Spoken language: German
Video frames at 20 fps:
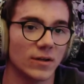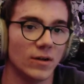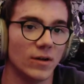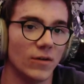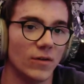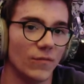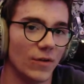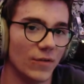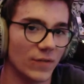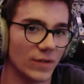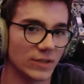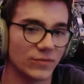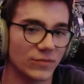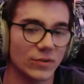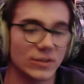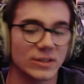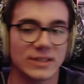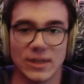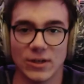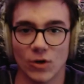wenn man für
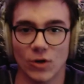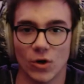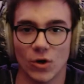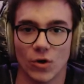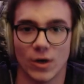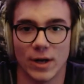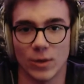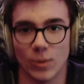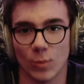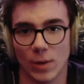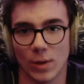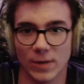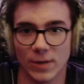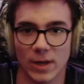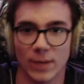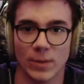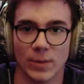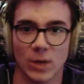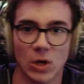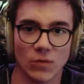10 Euro eine
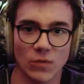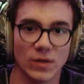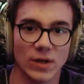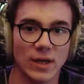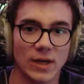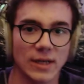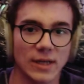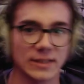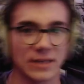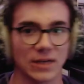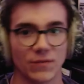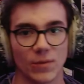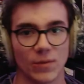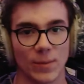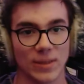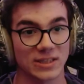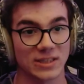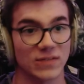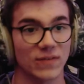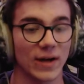Webcam kauft, sagen wir
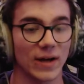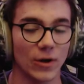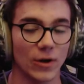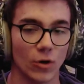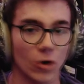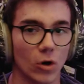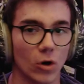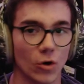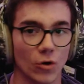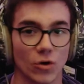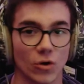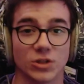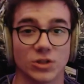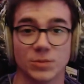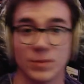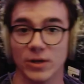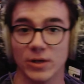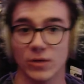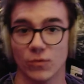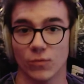mal 2 Euro auch noch ins
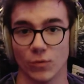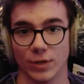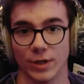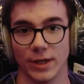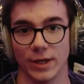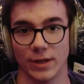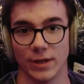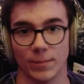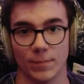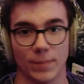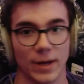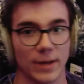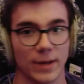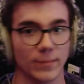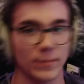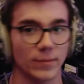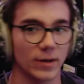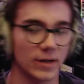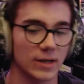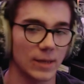Mikrofon gehen. Bei
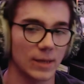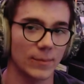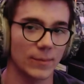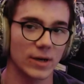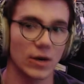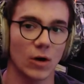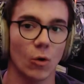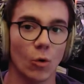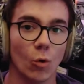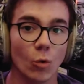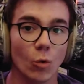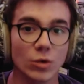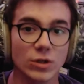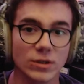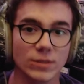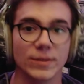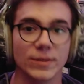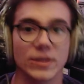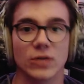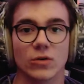einer Kamera ohne
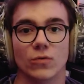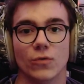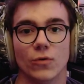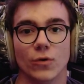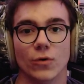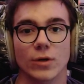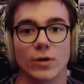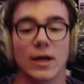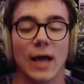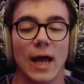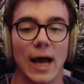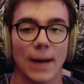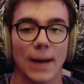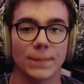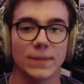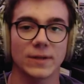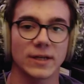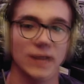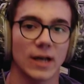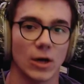Mikrofon habt
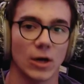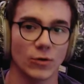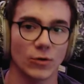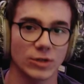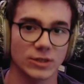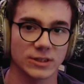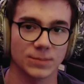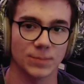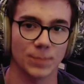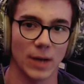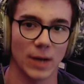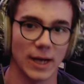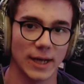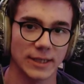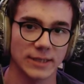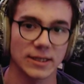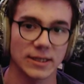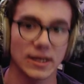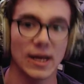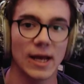ihr genau dieses
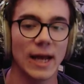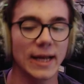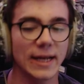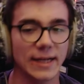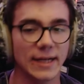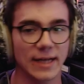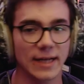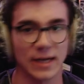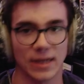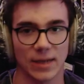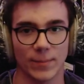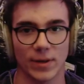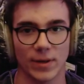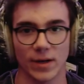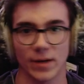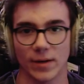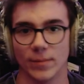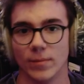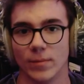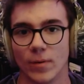Preis in der
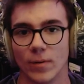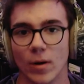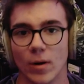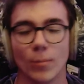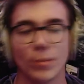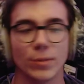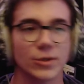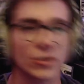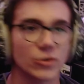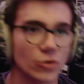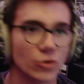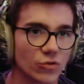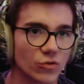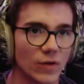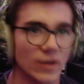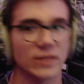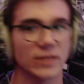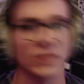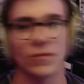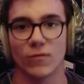Kamera
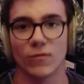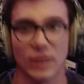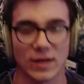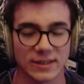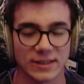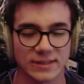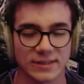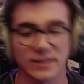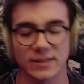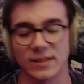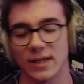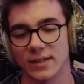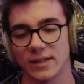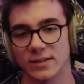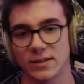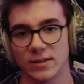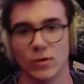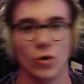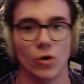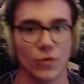beziehungsweise fast das
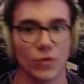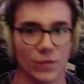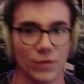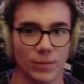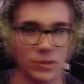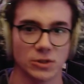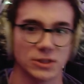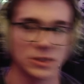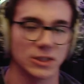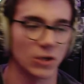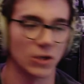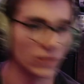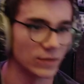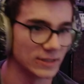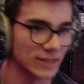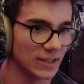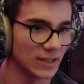Ganze. Irgendwie muss es ja auch versendet